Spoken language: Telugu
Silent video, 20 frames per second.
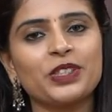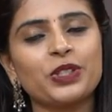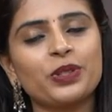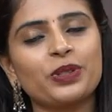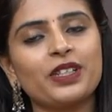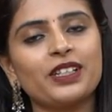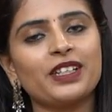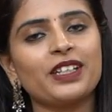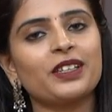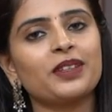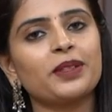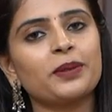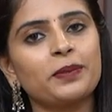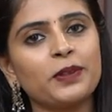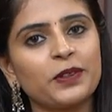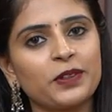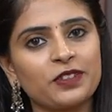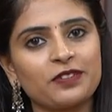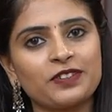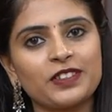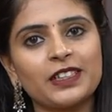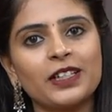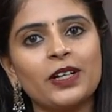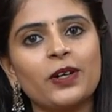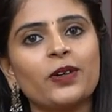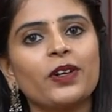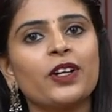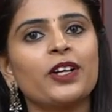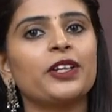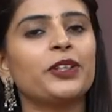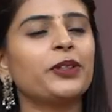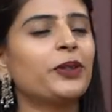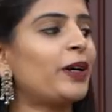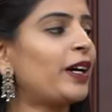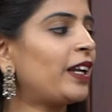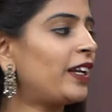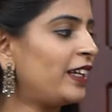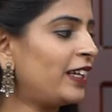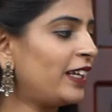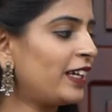చూడండి ఎంత బ్యూటిఫుల్గా ఉన్నాయో
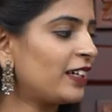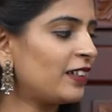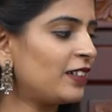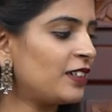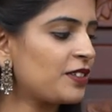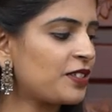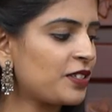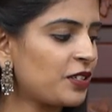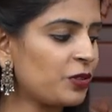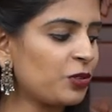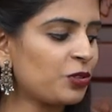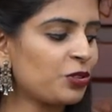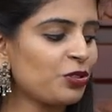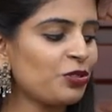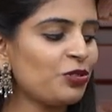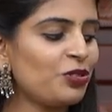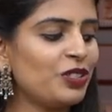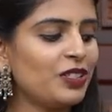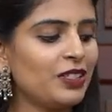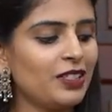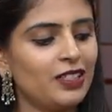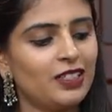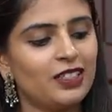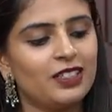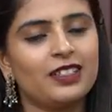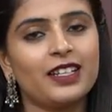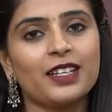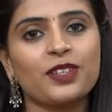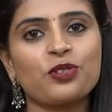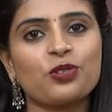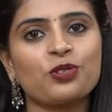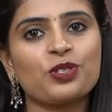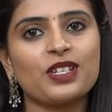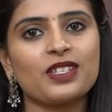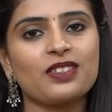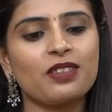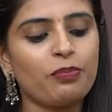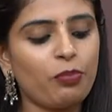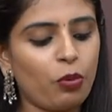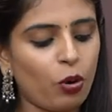అన్ని కలర్స్ ఈరోజు నెక్స్ట్
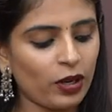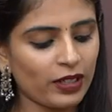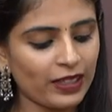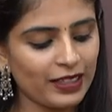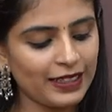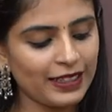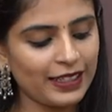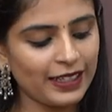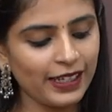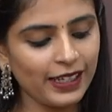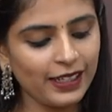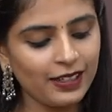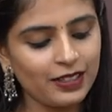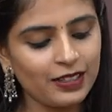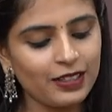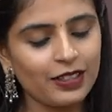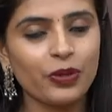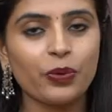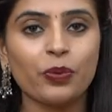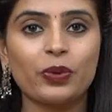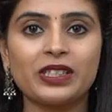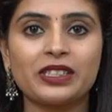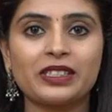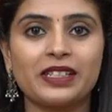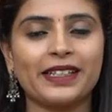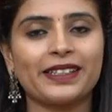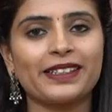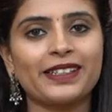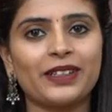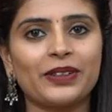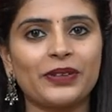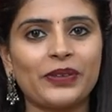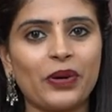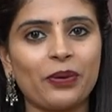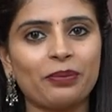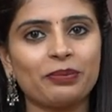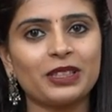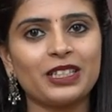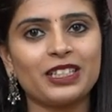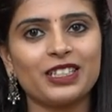వచ్చేసి బాటిల్ గ్రీన్ విత్ రెడ్ కలర్
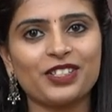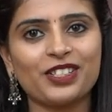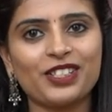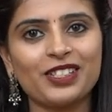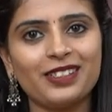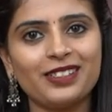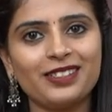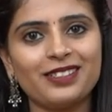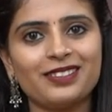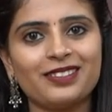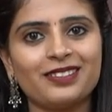కాంబినేషన్